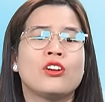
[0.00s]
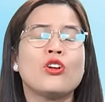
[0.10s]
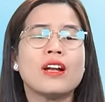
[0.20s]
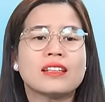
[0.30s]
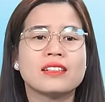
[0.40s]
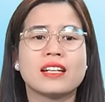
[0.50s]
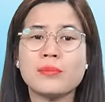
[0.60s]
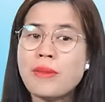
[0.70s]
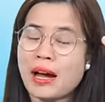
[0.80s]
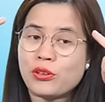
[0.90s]
nó là từ
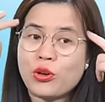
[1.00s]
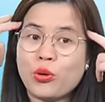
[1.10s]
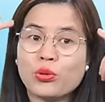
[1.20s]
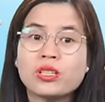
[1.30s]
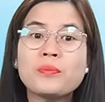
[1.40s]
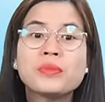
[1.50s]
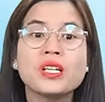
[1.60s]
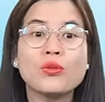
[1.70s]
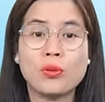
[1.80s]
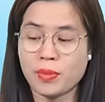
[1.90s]
cái bản đồ tâm
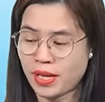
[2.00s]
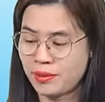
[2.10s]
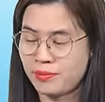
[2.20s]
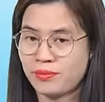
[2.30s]
thức của mình